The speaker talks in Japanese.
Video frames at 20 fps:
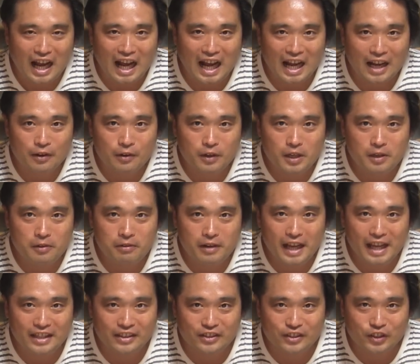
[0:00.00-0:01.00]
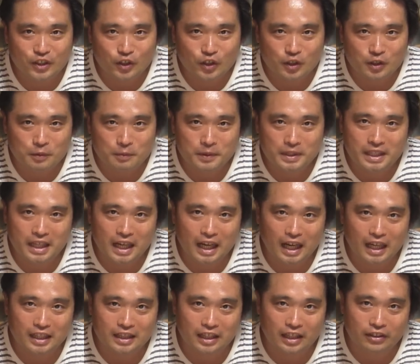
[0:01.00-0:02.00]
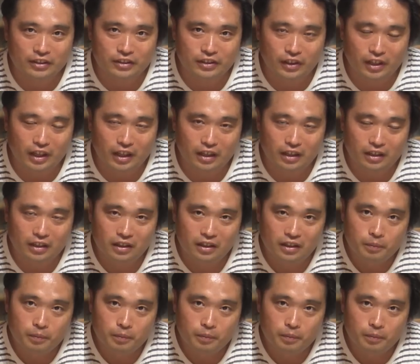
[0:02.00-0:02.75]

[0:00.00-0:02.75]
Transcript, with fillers: アグリフレンズという店があったんですよね。